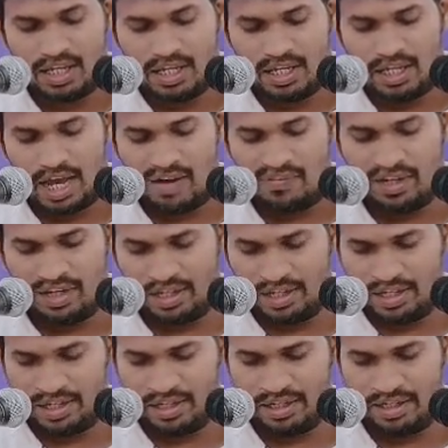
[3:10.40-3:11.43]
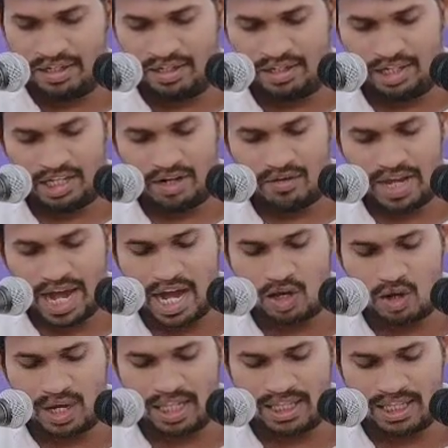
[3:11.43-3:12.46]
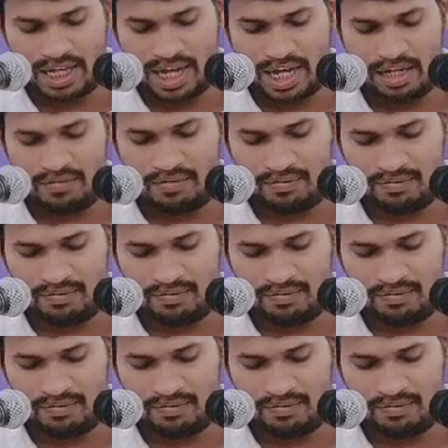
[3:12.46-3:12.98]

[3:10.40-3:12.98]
యాభై ఇరవై ఆరో అధ్యాయం